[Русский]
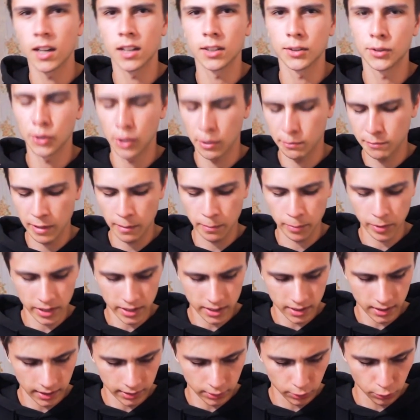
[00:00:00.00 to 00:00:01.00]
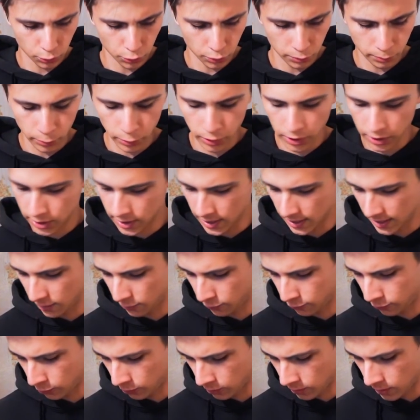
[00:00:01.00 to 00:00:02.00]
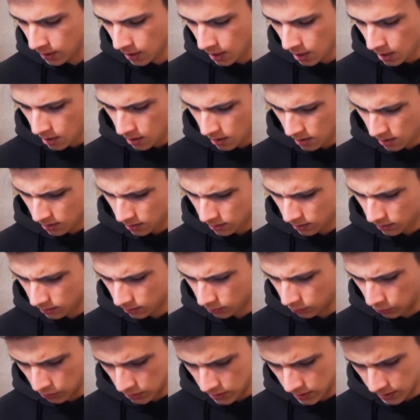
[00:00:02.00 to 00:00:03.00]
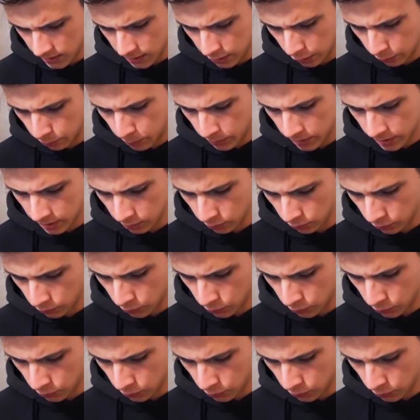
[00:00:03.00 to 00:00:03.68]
который мне прислал этот ноутбук и телефон, но здесь написано,